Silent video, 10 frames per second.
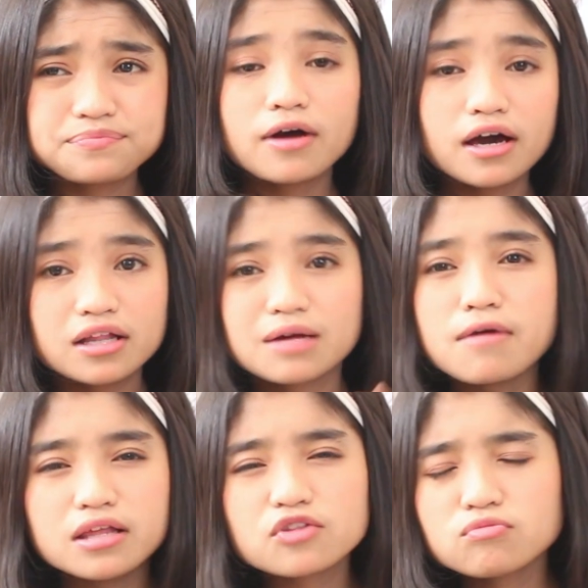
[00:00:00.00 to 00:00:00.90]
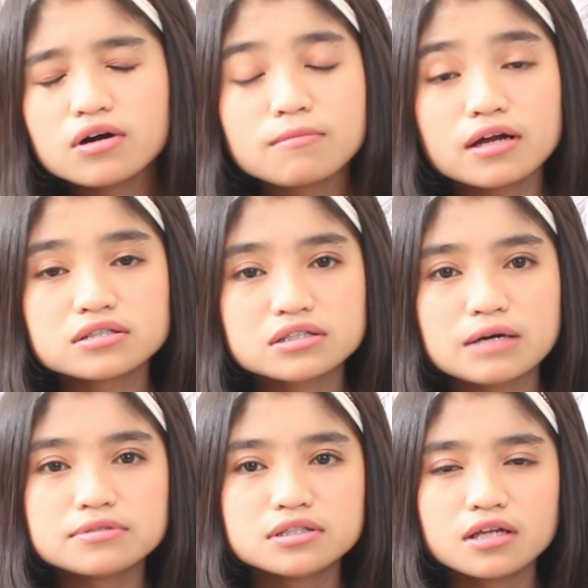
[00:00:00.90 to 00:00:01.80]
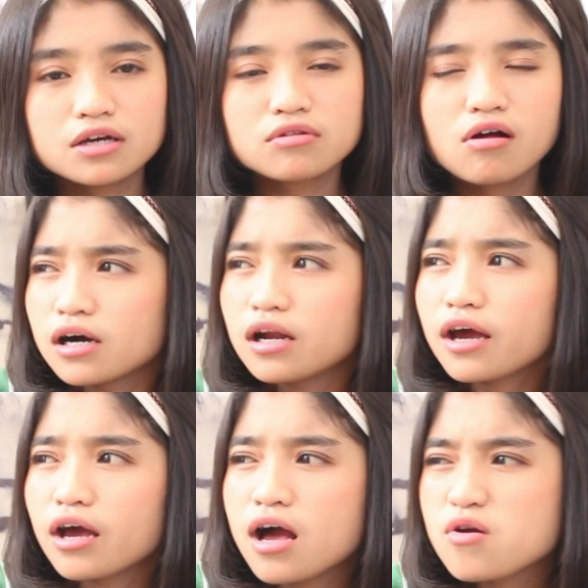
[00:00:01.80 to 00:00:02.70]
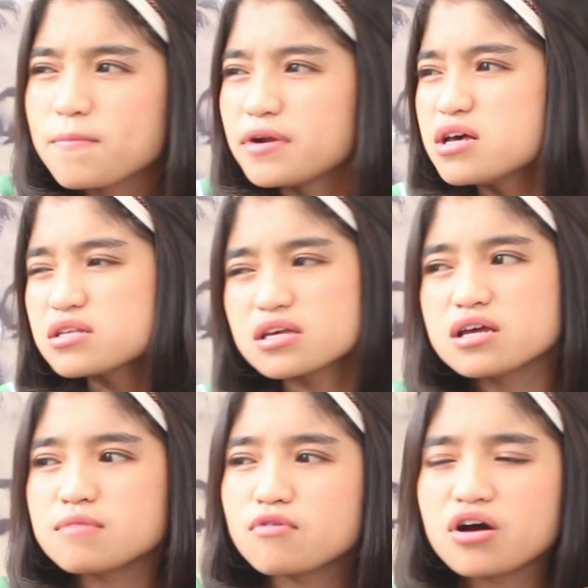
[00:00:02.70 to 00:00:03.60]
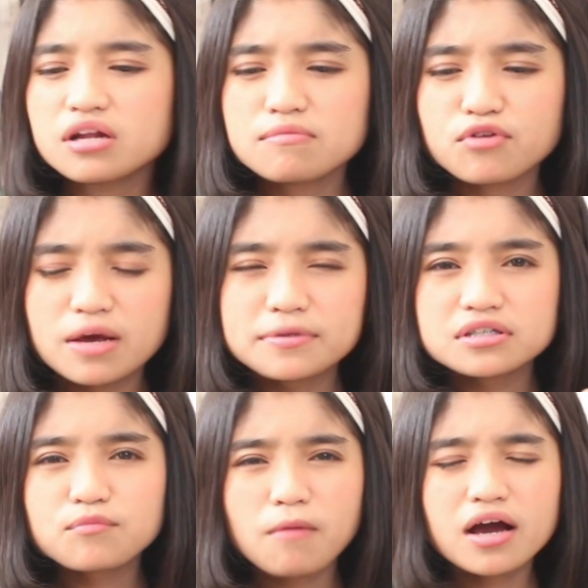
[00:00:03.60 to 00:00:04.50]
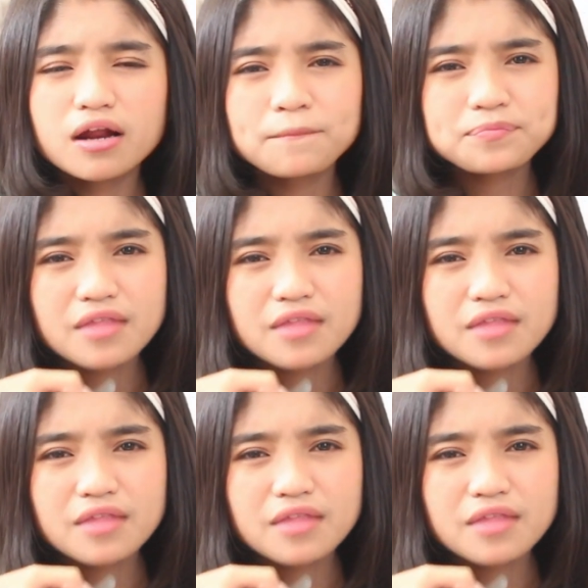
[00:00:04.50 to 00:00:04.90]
makanannya banyak tuh malas ngabisinnya gitu lah karena kayak udah pedas jadi bawaannya mau dihabisin pun mager